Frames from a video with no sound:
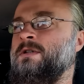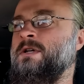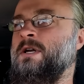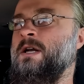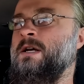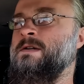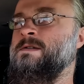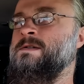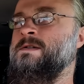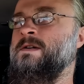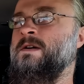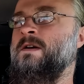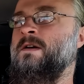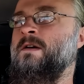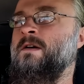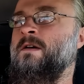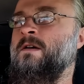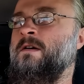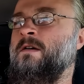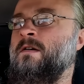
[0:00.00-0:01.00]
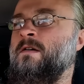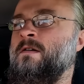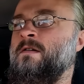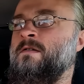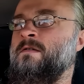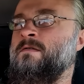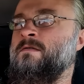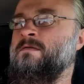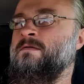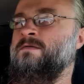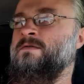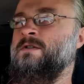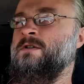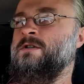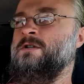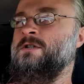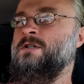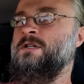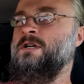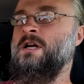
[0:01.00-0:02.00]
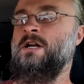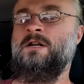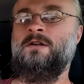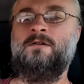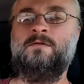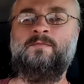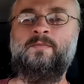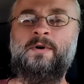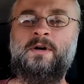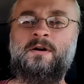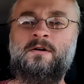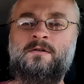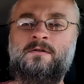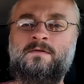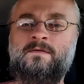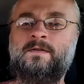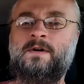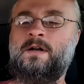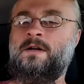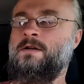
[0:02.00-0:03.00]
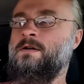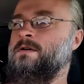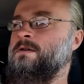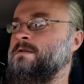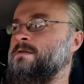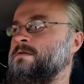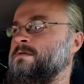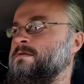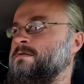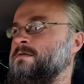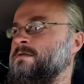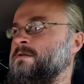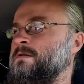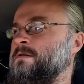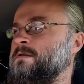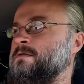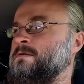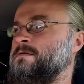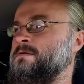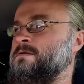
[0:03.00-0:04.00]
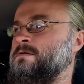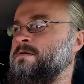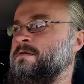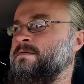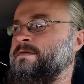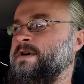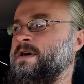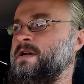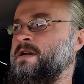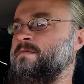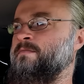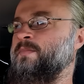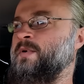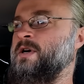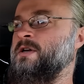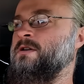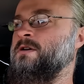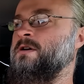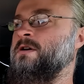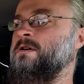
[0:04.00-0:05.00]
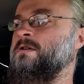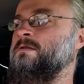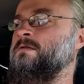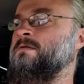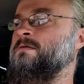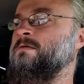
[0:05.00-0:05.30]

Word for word: teraz wjeżdżali i parkowali z towarem, panie